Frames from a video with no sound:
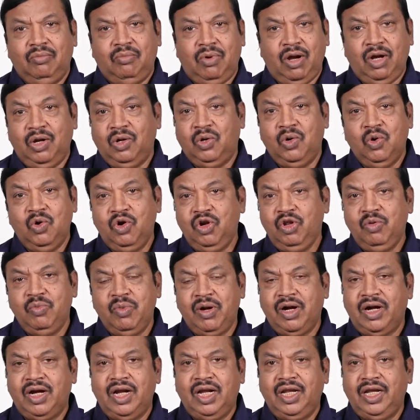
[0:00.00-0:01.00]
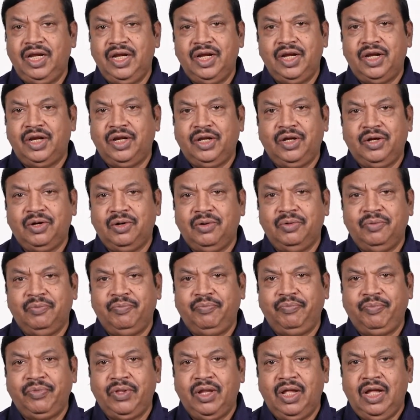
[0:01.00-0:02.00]
பல கோடி மக்களை இன்றைக்கும்
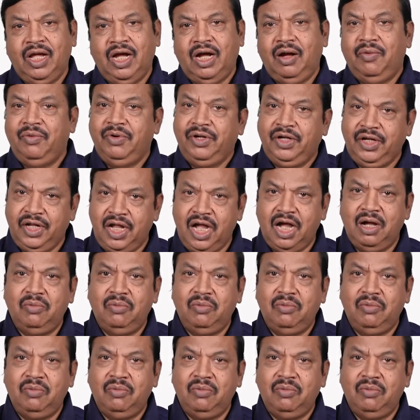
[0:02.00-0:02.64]
அவன்